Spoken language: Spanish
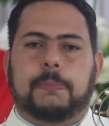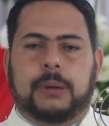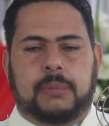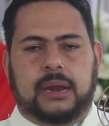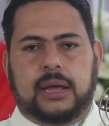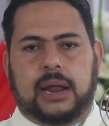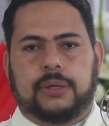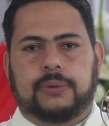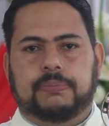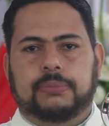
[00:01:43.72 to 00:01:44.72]
primer
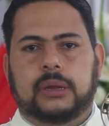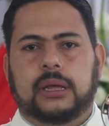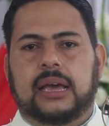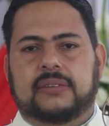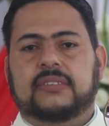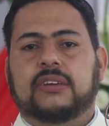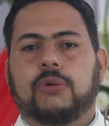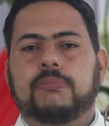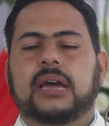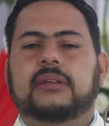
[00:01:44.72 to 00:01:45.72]
grado. Esas se
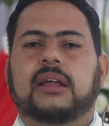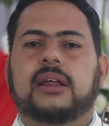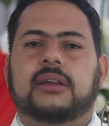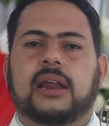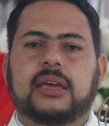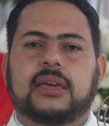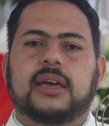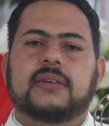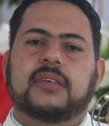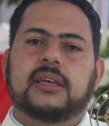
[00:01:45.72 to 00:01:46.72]
convierten en
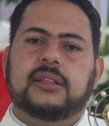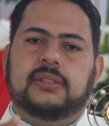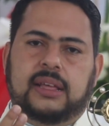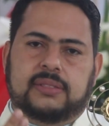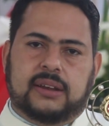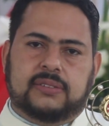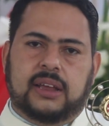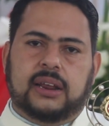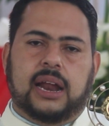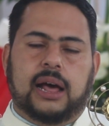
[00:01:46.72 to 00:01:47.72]
reliquias de
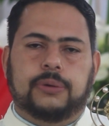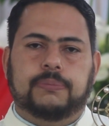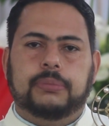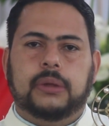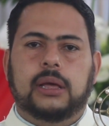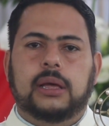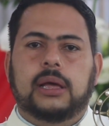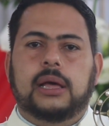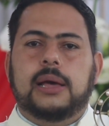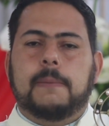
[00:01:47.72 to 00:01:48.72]
tercer grado.
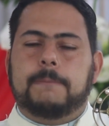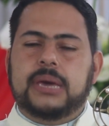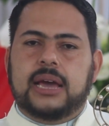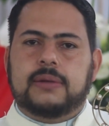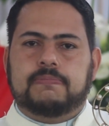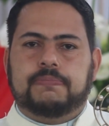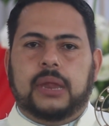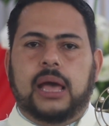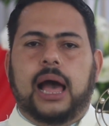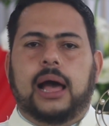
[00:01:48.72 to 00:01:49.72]

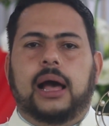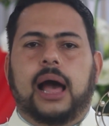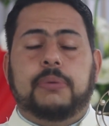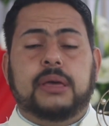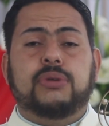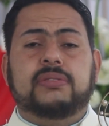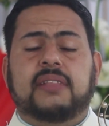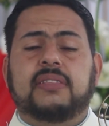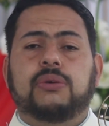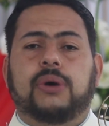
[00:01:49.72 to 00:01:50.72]
Bien, habiendo
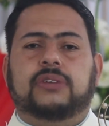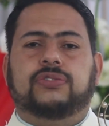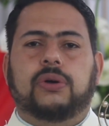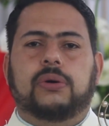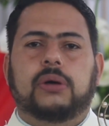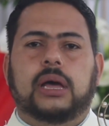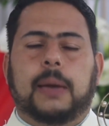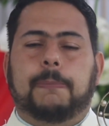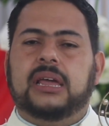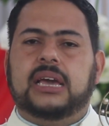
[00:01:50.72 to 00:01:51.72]
entendido esto,
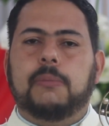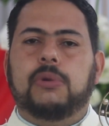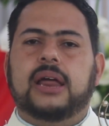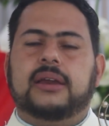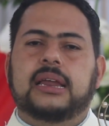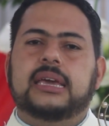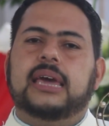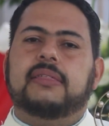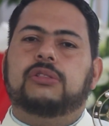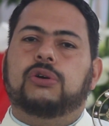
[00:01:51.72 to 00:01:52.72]
explicamos la
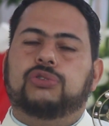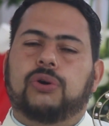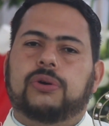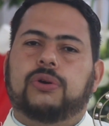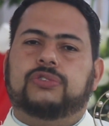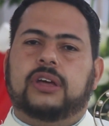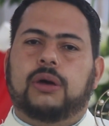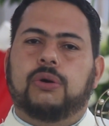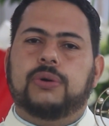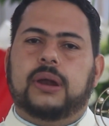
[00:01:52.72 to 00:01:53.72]
reliquia del doctor José Gregorio